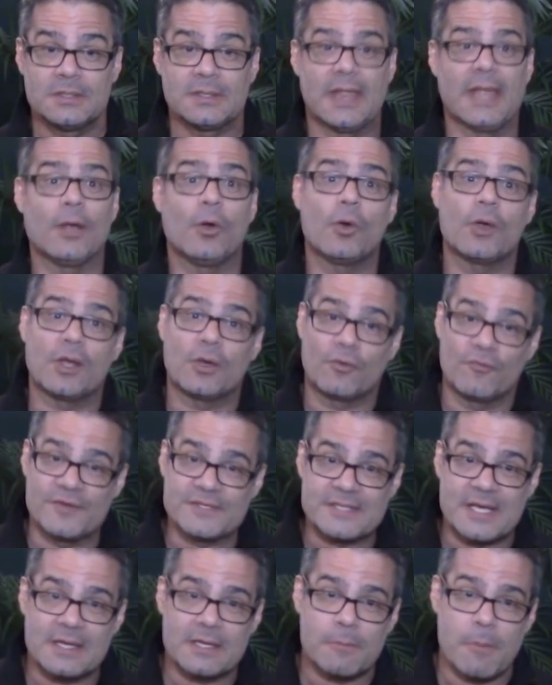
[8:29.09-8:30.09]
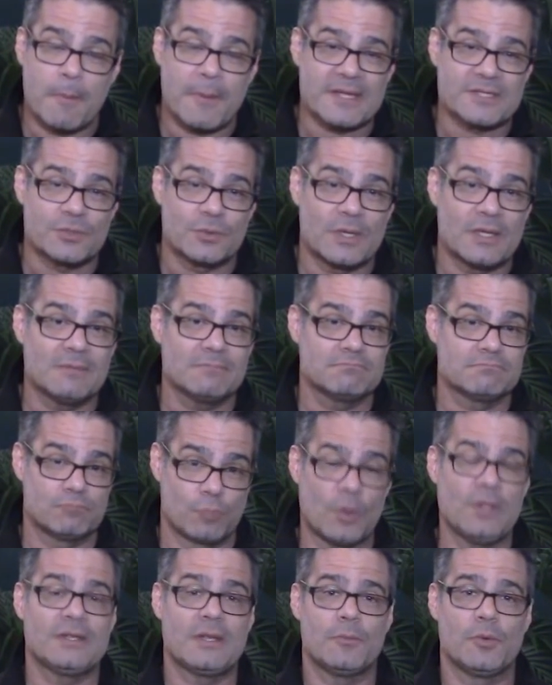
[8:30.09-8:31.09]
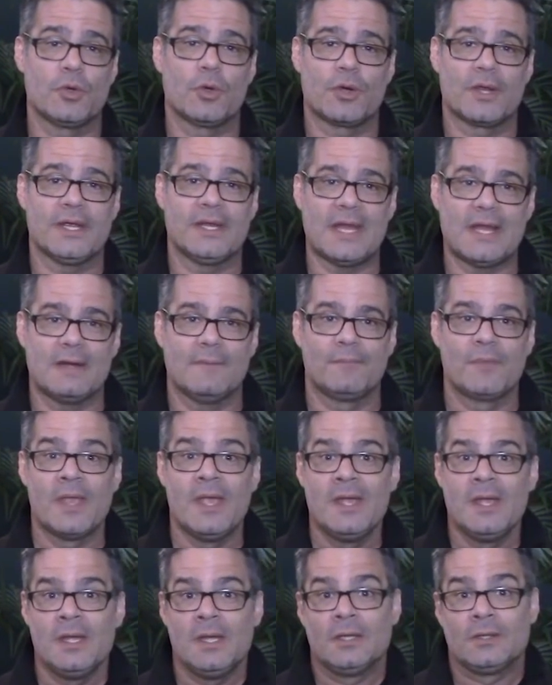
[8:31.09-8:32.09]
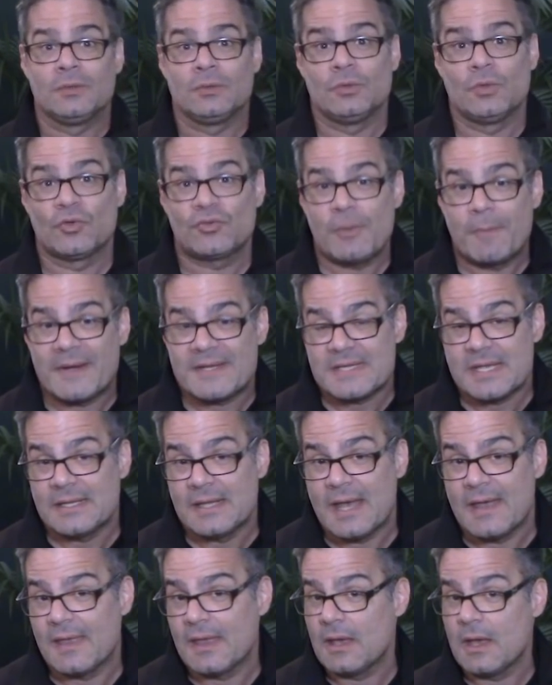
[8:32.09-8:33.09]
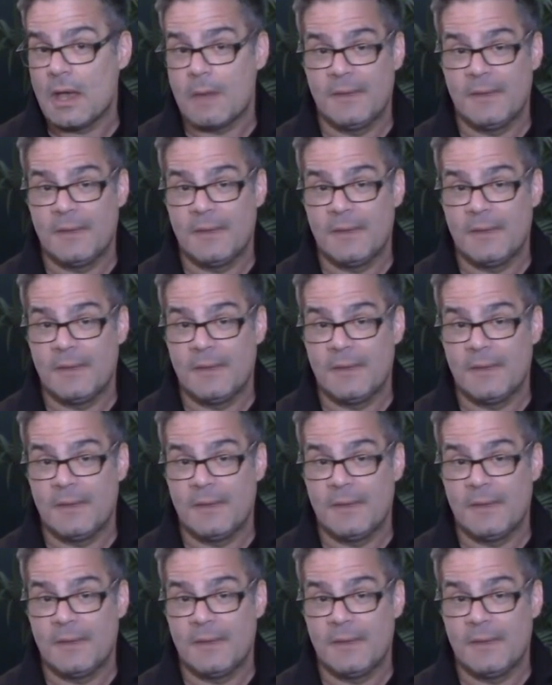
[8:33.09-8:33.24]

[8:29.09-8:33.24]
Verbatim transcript: Tengo que confesar que me parece una vuelta muy original. No se parecen nada a